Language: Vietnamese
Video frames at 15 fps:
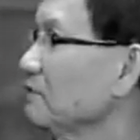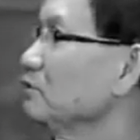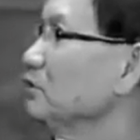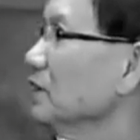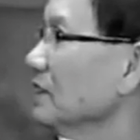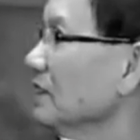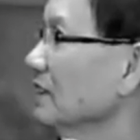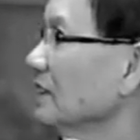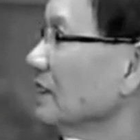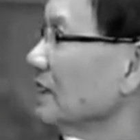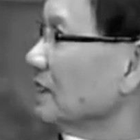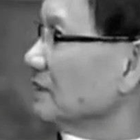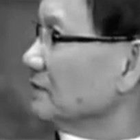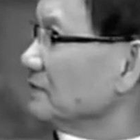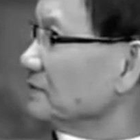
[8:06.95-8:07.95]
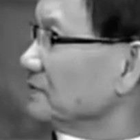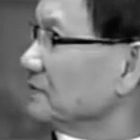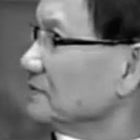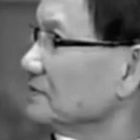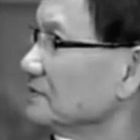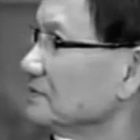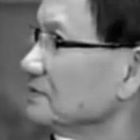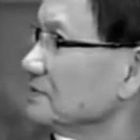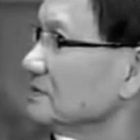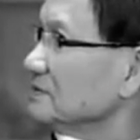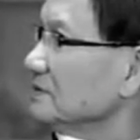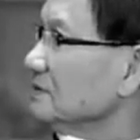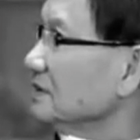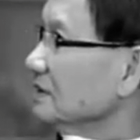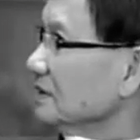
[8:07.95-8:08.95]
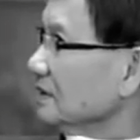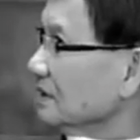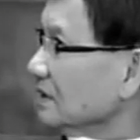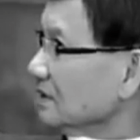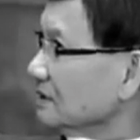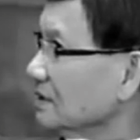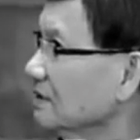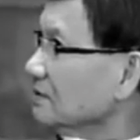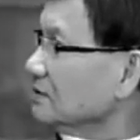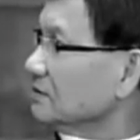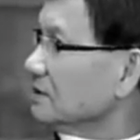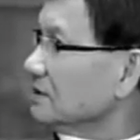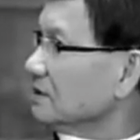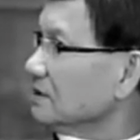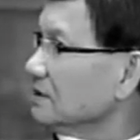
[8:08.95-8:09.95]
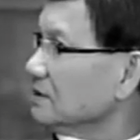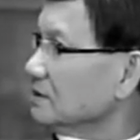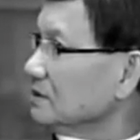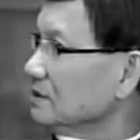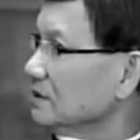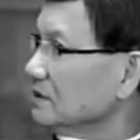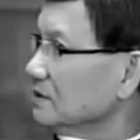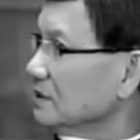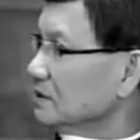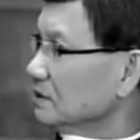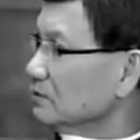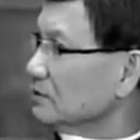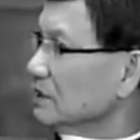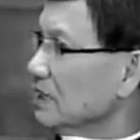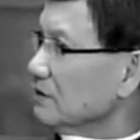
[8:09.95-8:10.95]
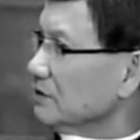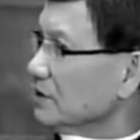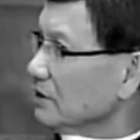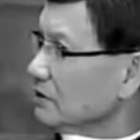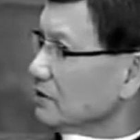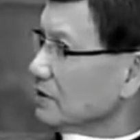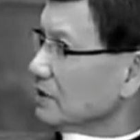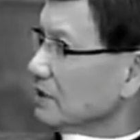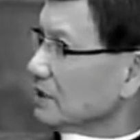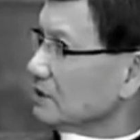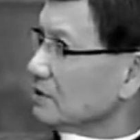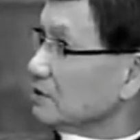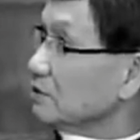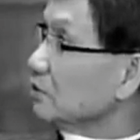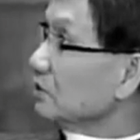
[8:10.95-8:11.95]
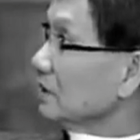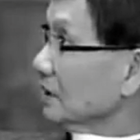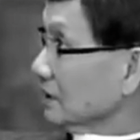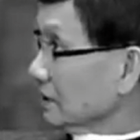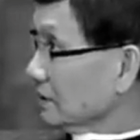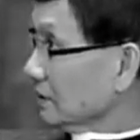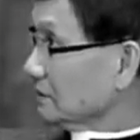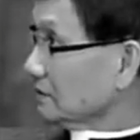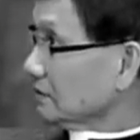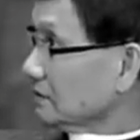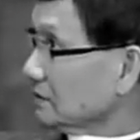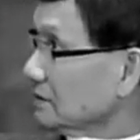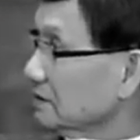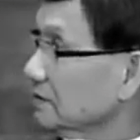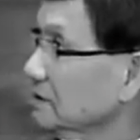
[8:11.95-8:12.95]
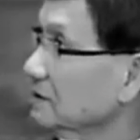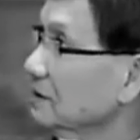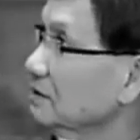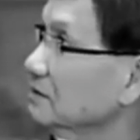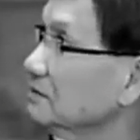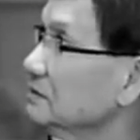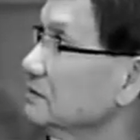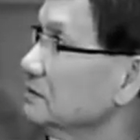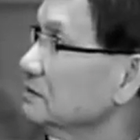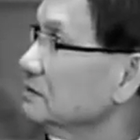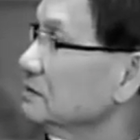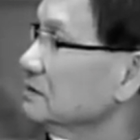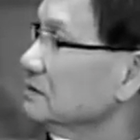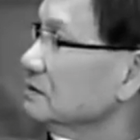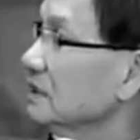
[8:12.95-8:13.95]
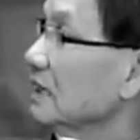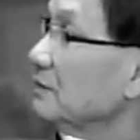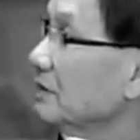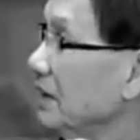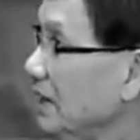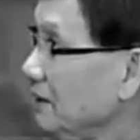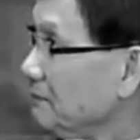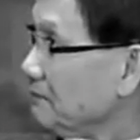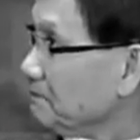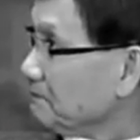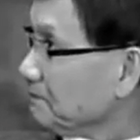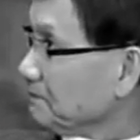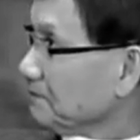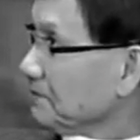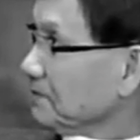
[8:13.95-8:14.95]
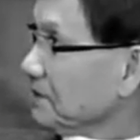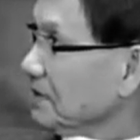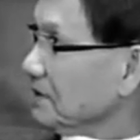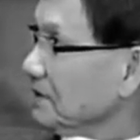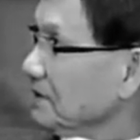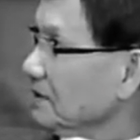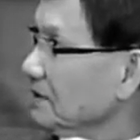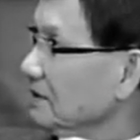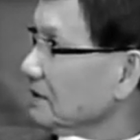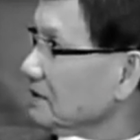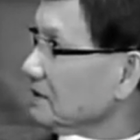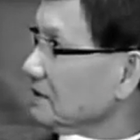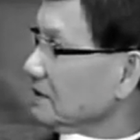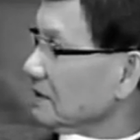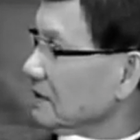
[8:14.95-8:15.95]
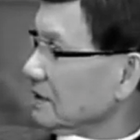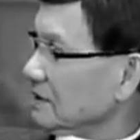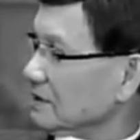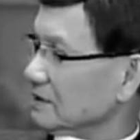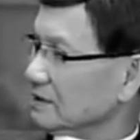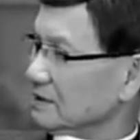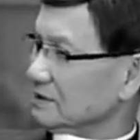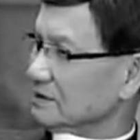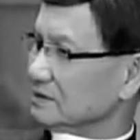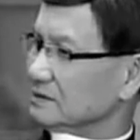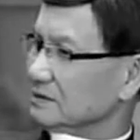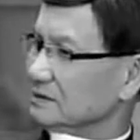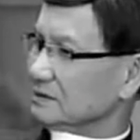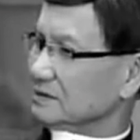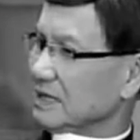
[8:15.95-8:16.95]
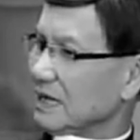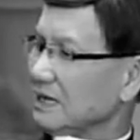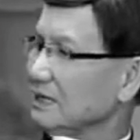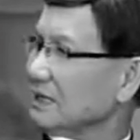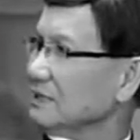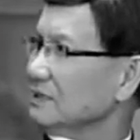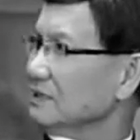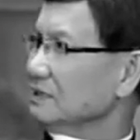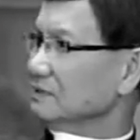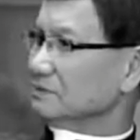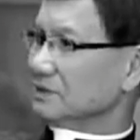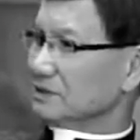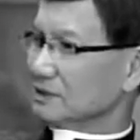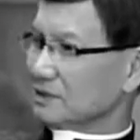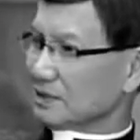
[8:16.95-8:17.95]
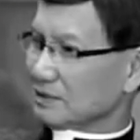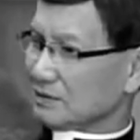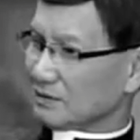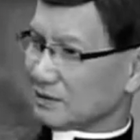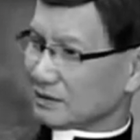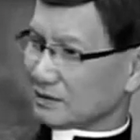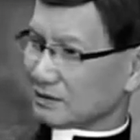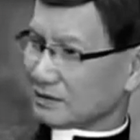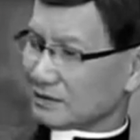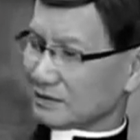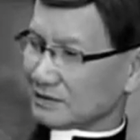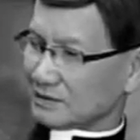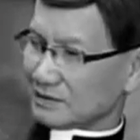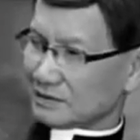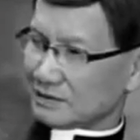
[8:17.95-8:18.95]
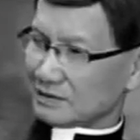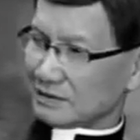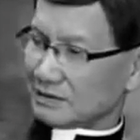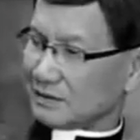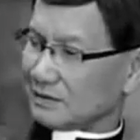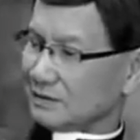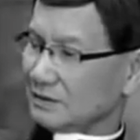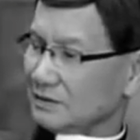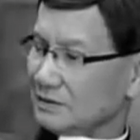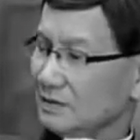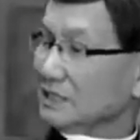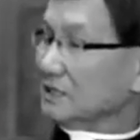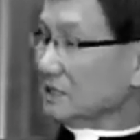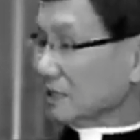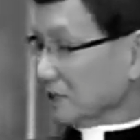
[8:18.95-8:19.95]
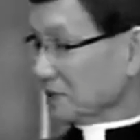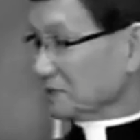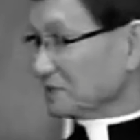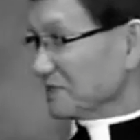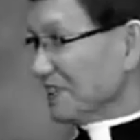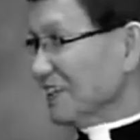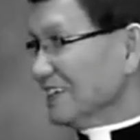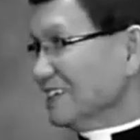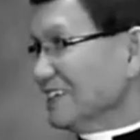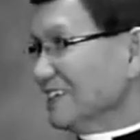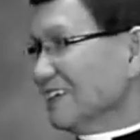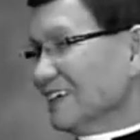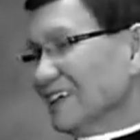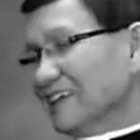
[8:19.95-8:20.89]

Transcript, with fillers: câu chuyện đó là ờ, theo ờ, người công giáo hiểu đó là Chúa thử ông, ông Abraham là thử hai cái thử mà có thể nói là ờ, chết người đó yeah. Dạ.